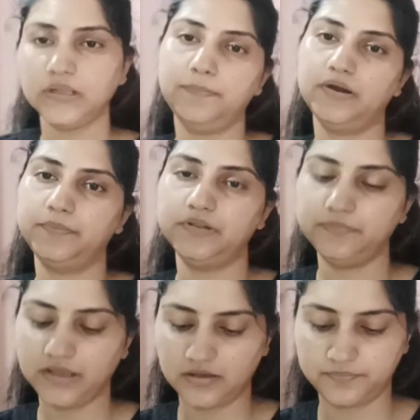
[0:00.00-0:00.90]
पर्पल
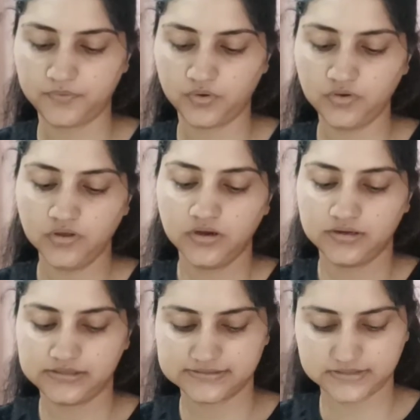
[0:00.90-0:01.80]
में आपको
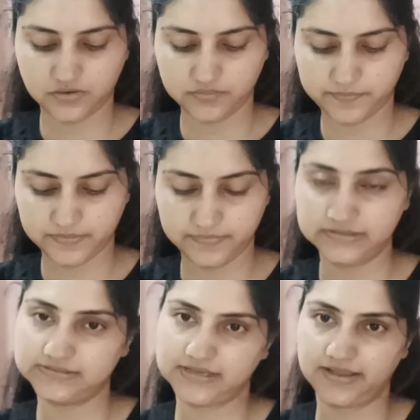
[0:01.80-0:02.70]
डिस्काउंट में
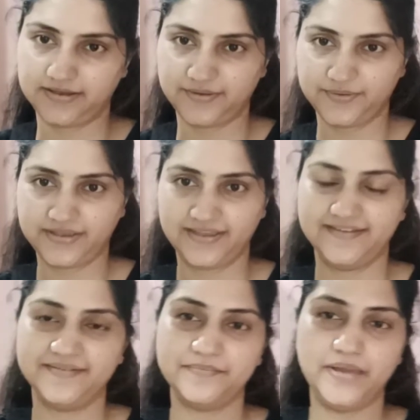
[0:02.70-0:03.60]
मिल जाएगा ओके
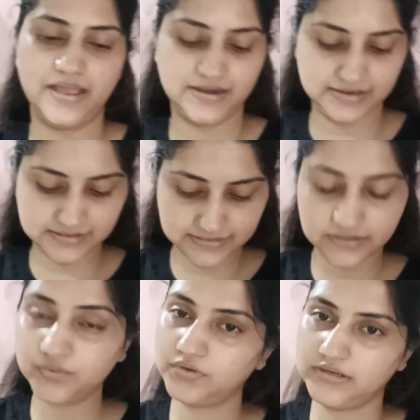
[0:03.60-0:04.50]
मैं लिंक दे
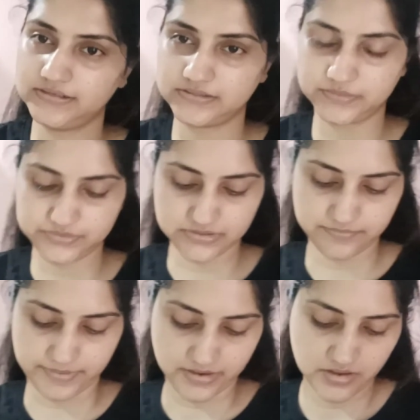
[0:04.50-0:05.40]
दूँगी डिस्क्रिप्शन
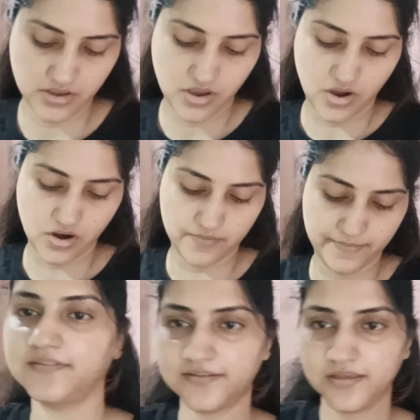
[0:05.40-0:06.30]
पे और मैं
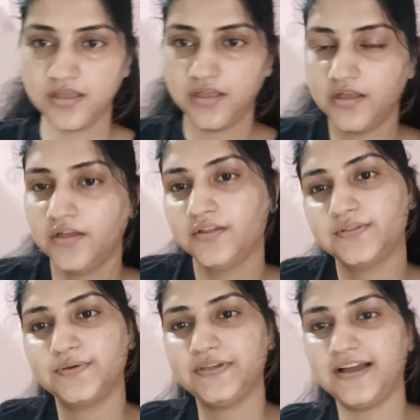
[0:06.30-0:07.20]

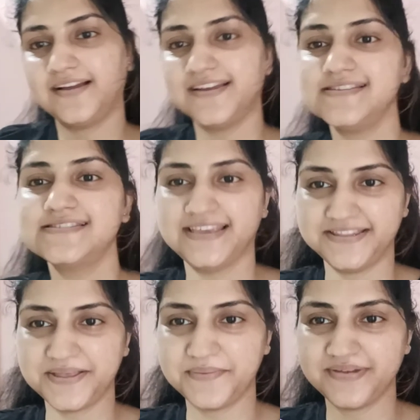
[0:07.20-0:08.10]
तो या गई यही
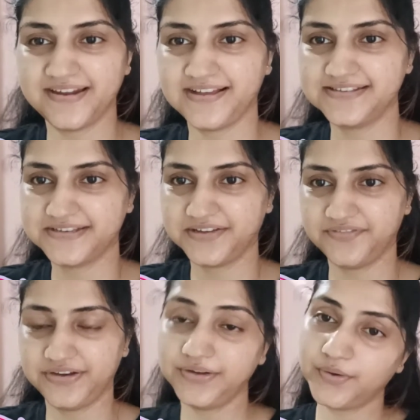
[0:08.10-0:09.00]
था मेरा आज का
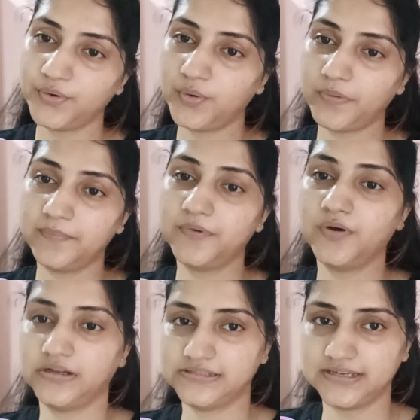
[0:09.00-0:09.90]
वीडियो होप आपको
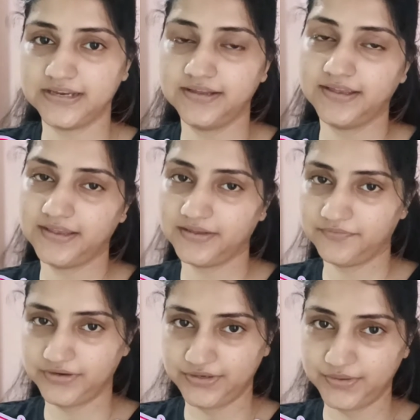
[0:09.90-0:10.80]
अच्छा लगे ये
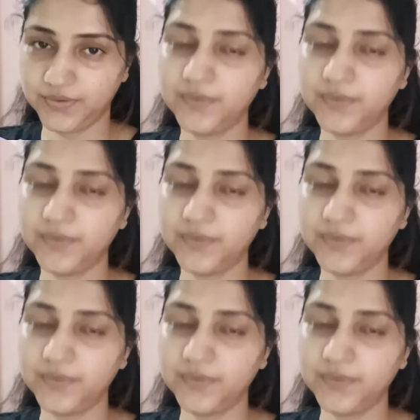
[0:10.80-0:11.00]
वीडियो